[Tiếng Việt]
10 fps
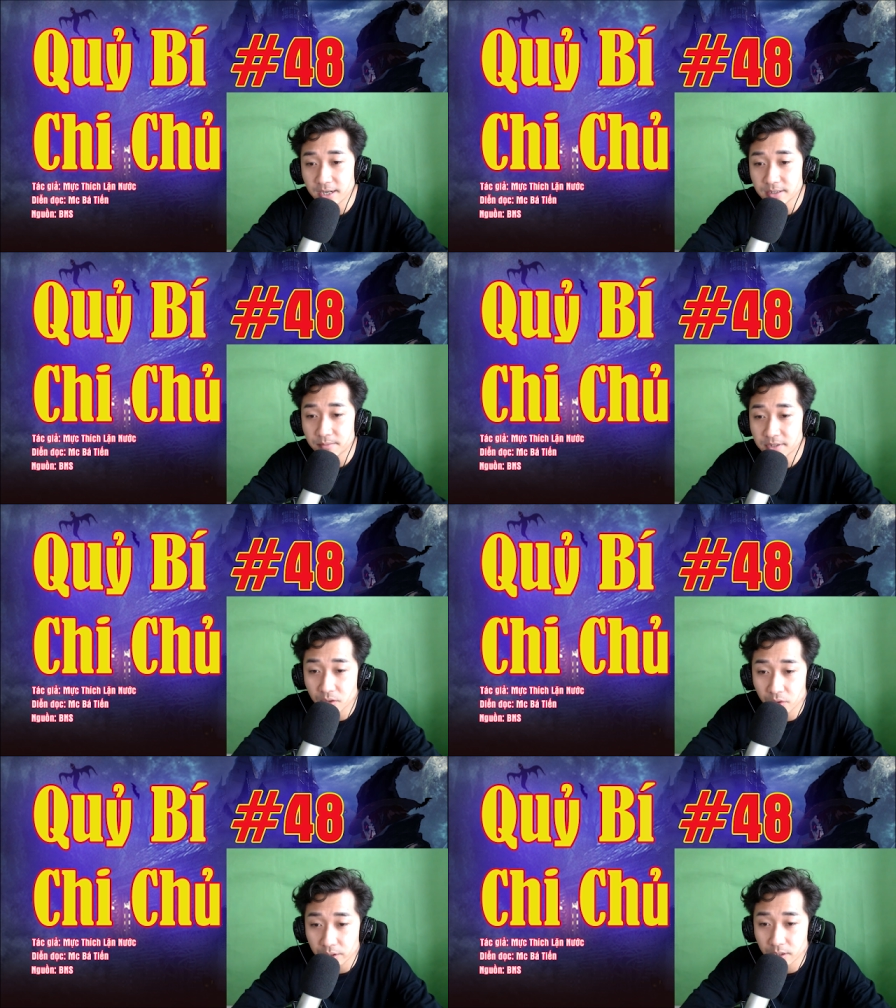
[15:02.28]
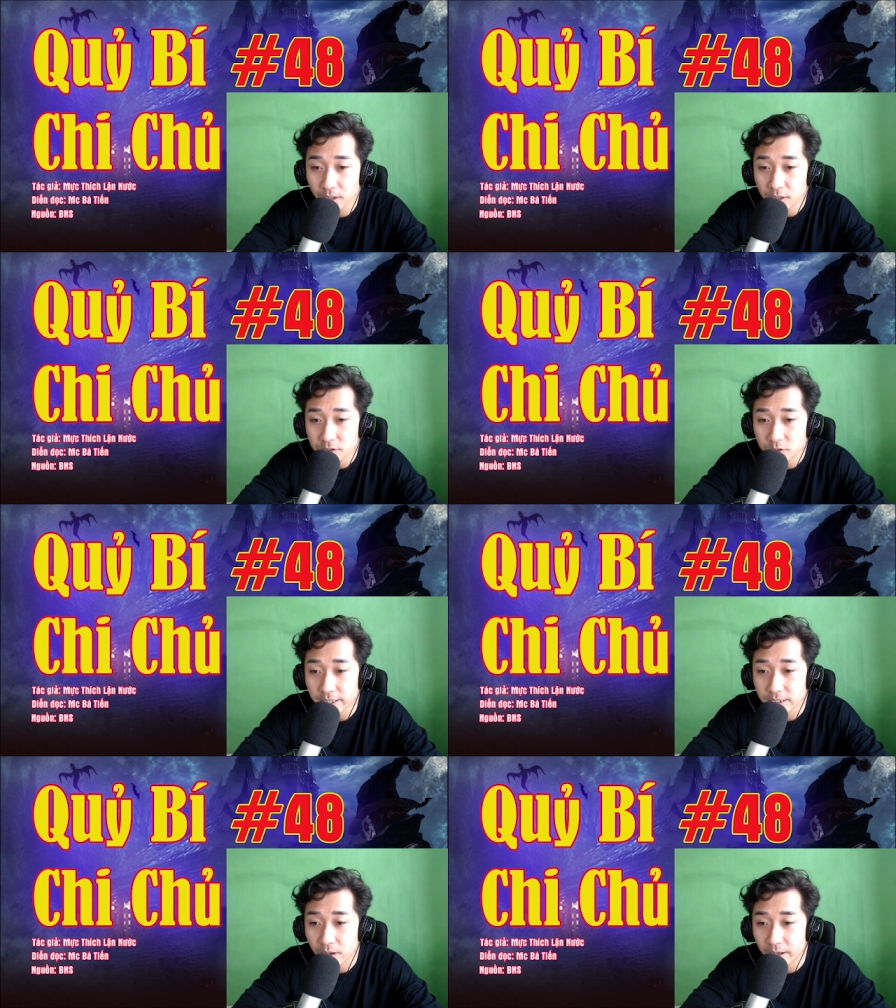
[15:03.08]
ta càng muốn tới quán
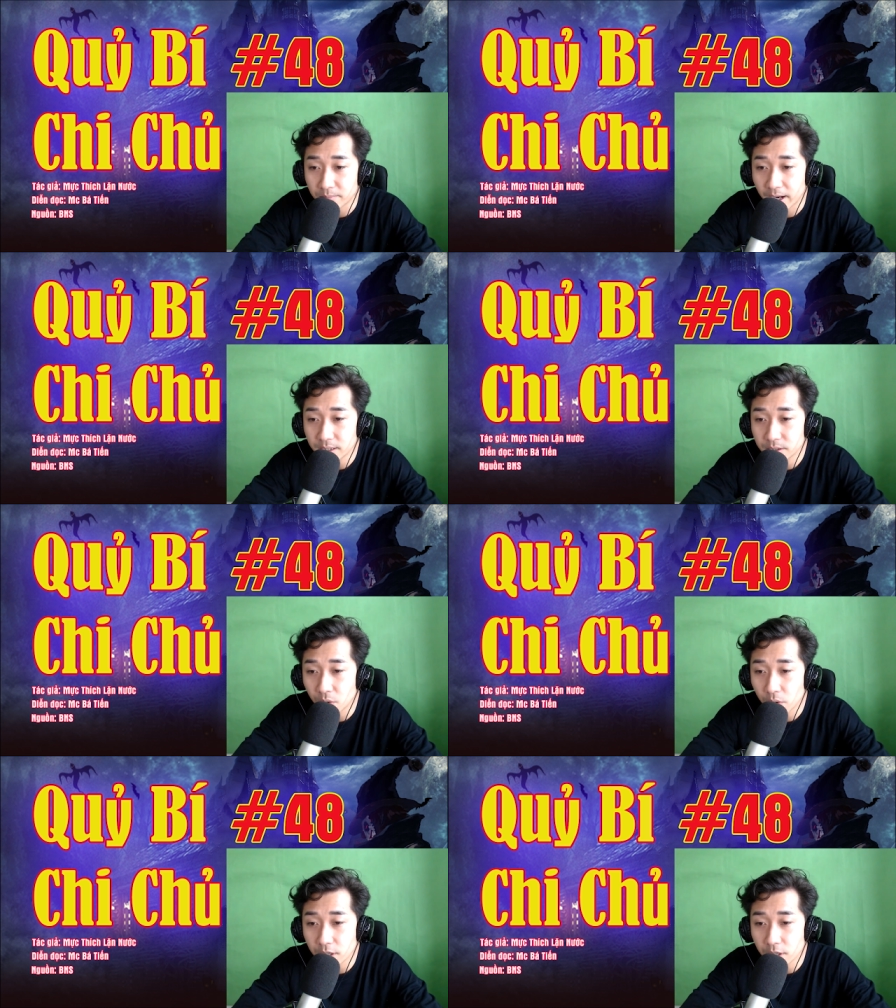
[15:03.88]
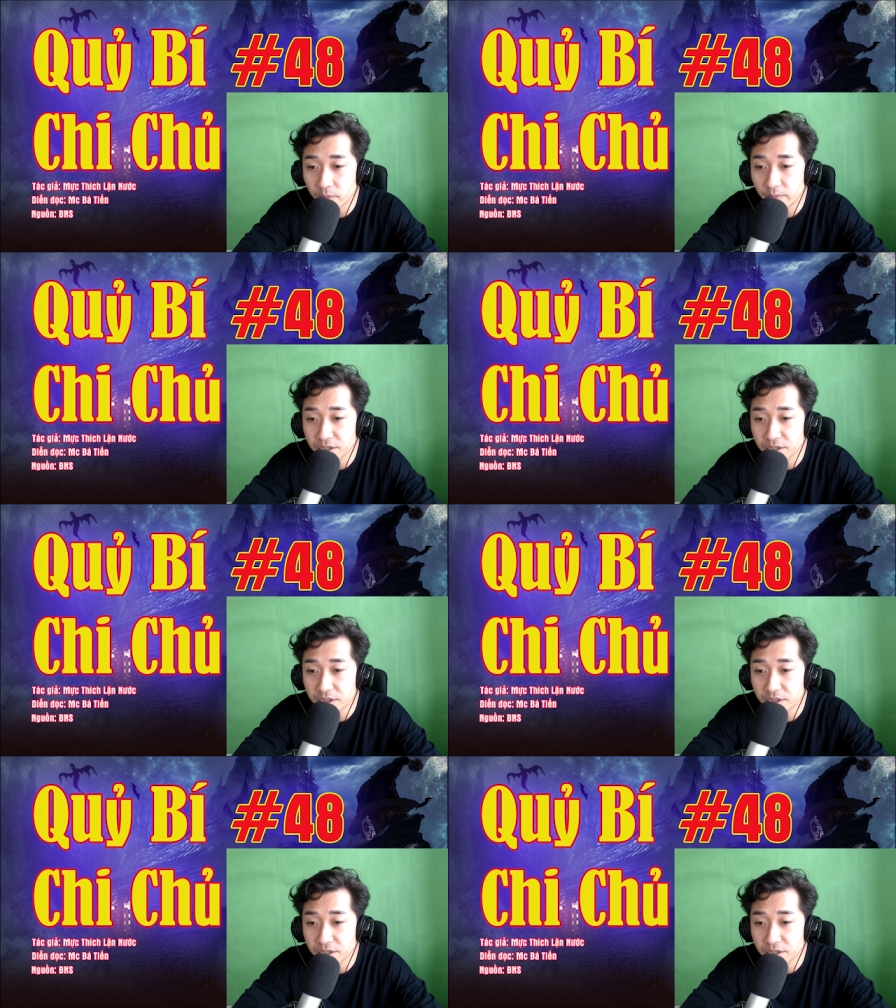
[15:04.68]
bar đánh bia hơn.